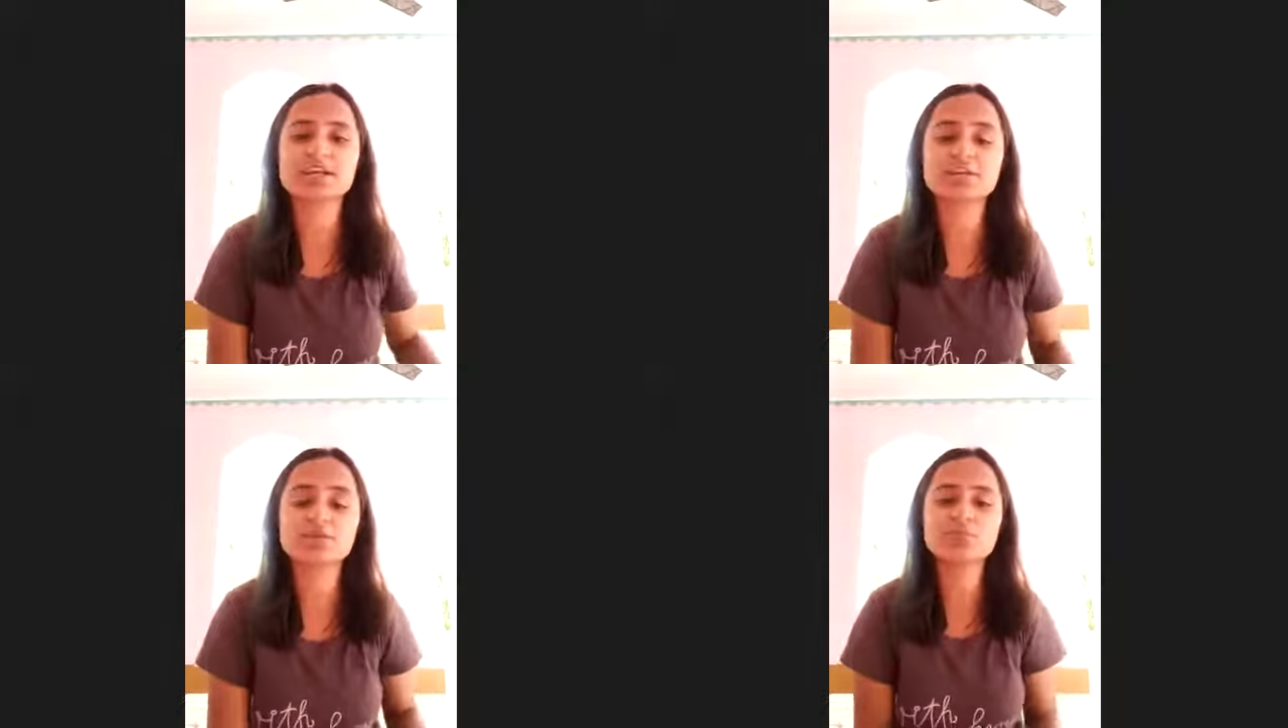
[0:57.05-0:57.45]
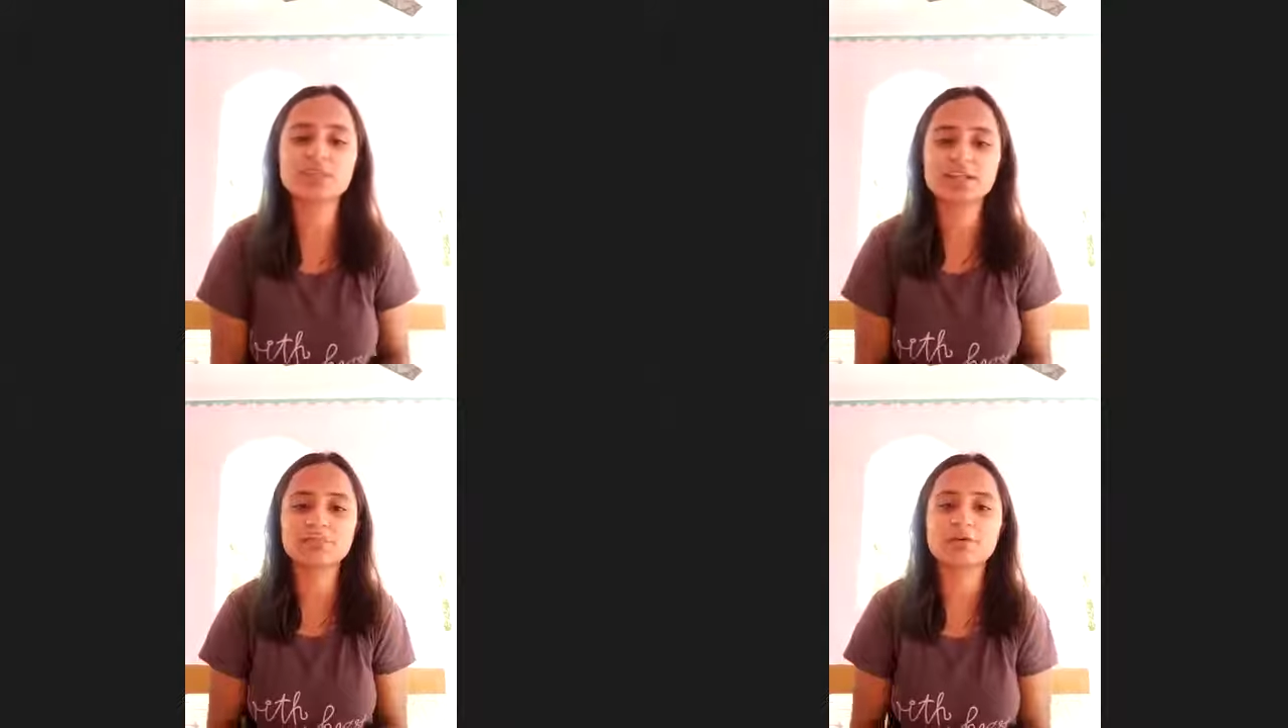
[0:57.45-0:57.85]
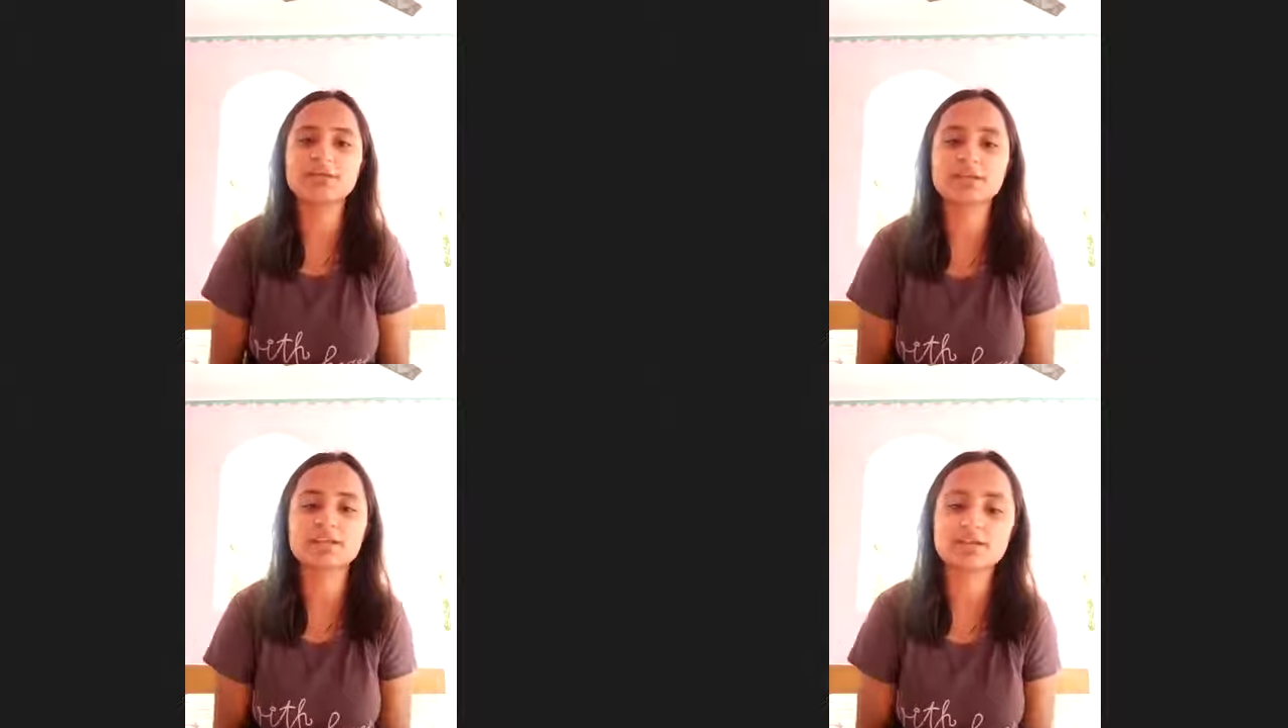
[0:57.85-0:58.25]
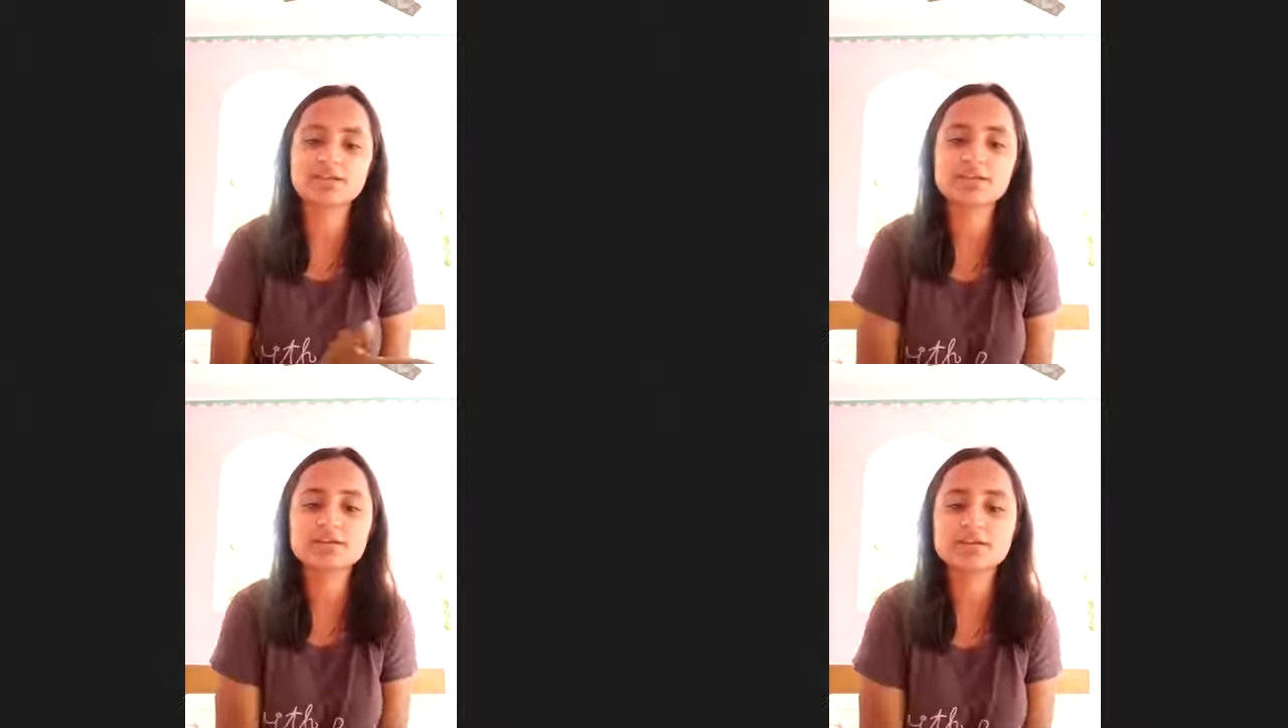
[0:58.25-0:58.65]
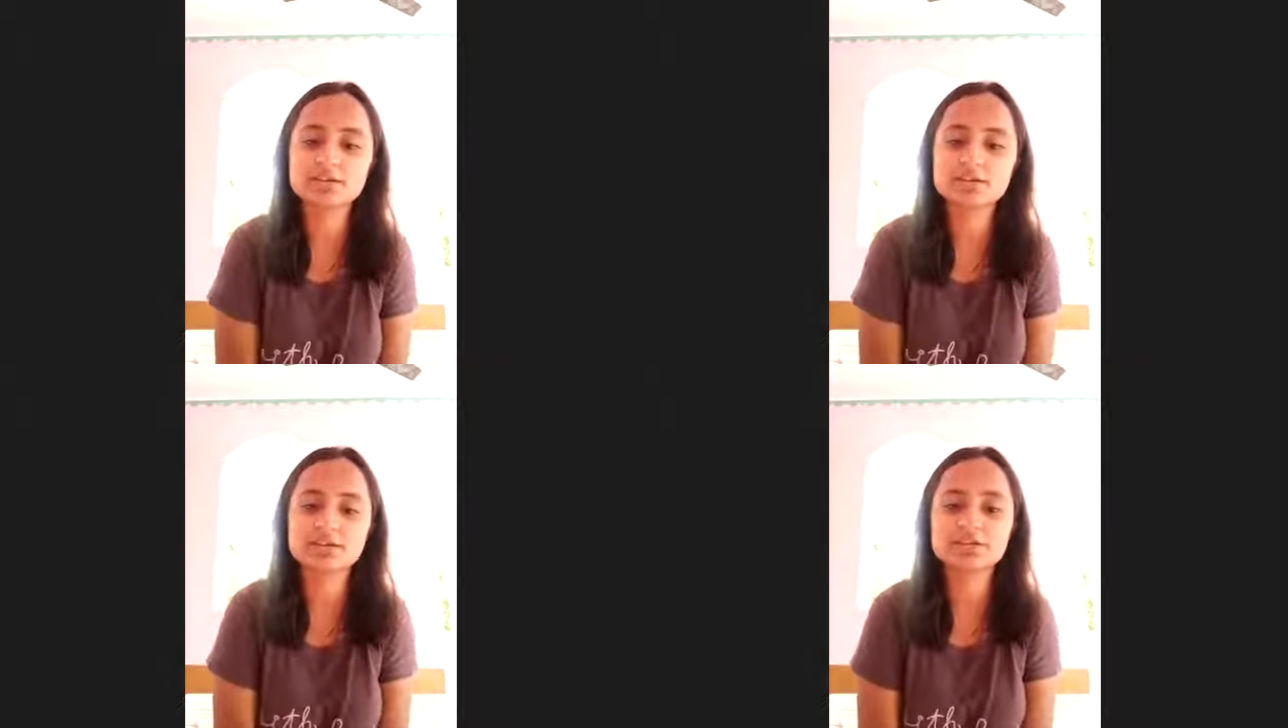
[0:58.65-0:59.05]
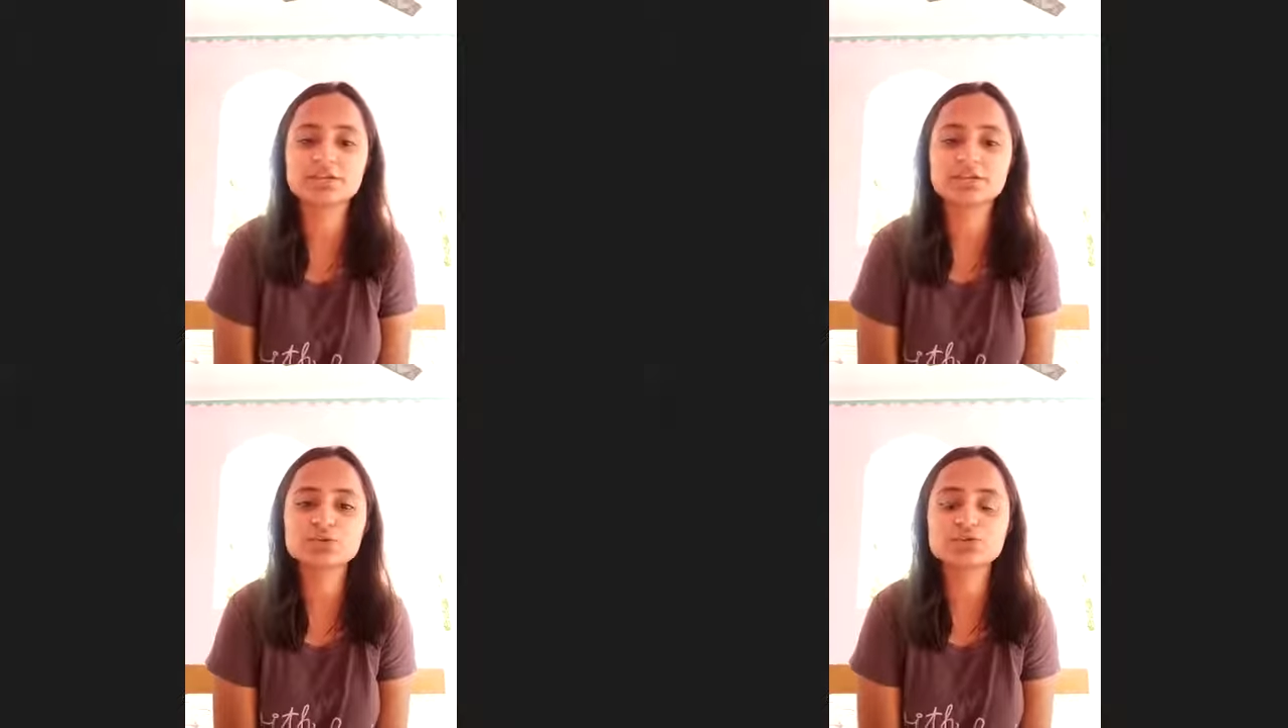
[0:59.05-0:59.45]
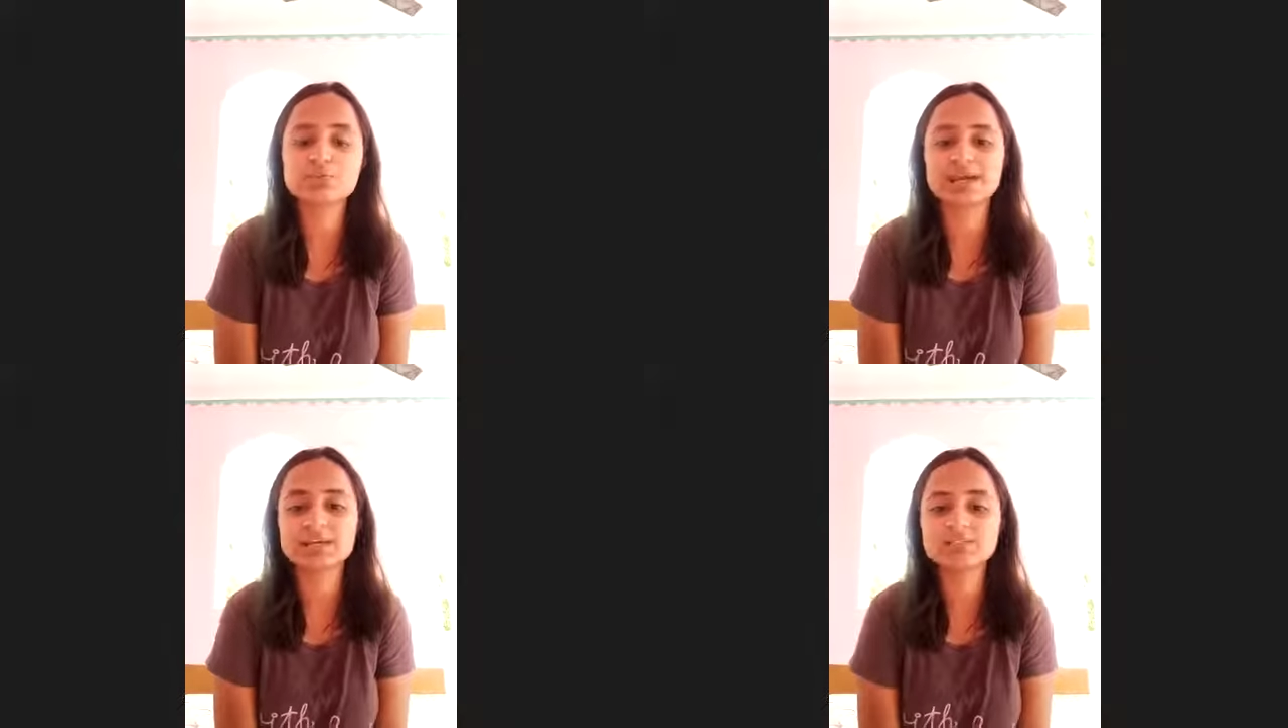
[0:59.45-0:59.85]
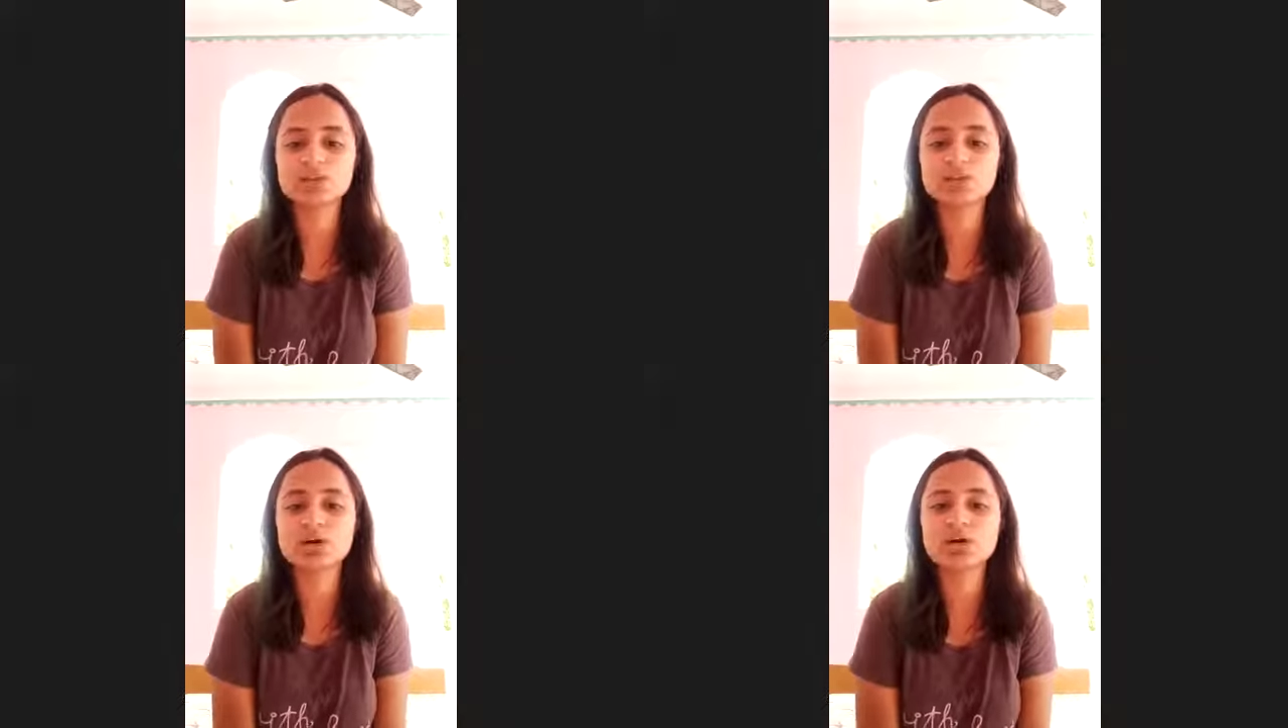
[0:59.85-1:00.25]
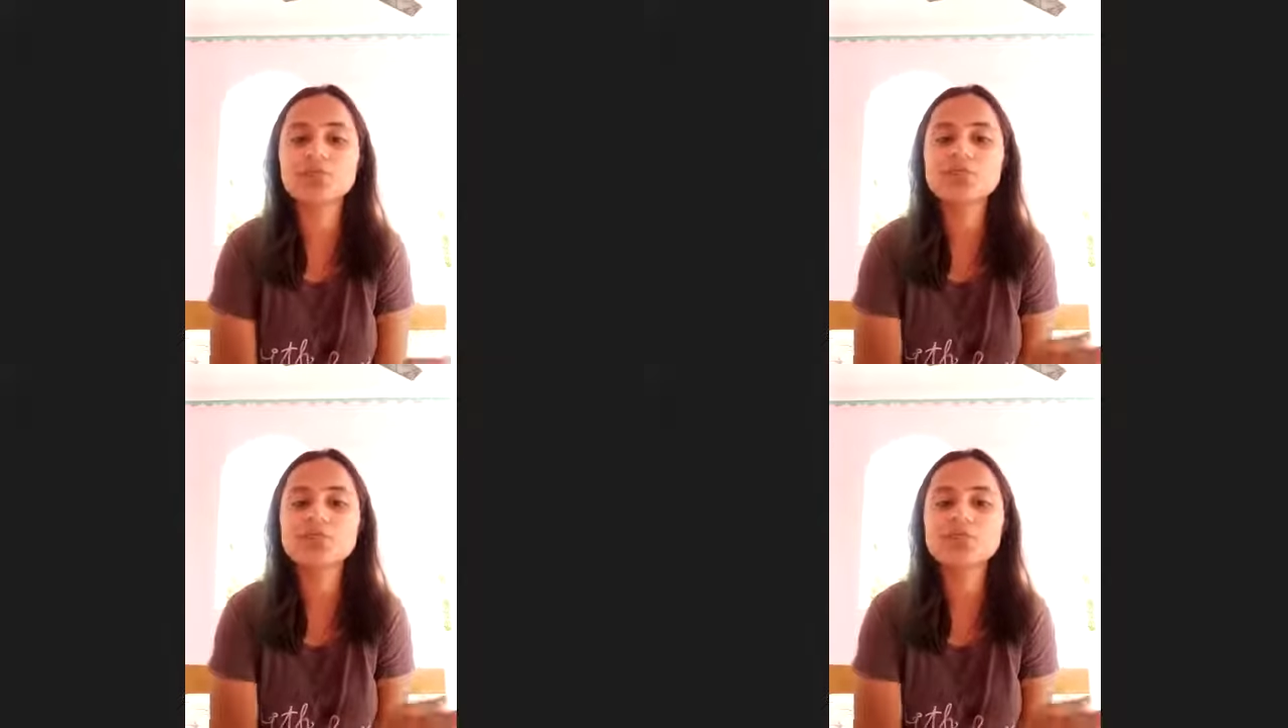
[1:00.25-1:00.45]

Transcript: लोग बिल्डिंग में मिलके दे यूज टू प्रैक्टिस योगा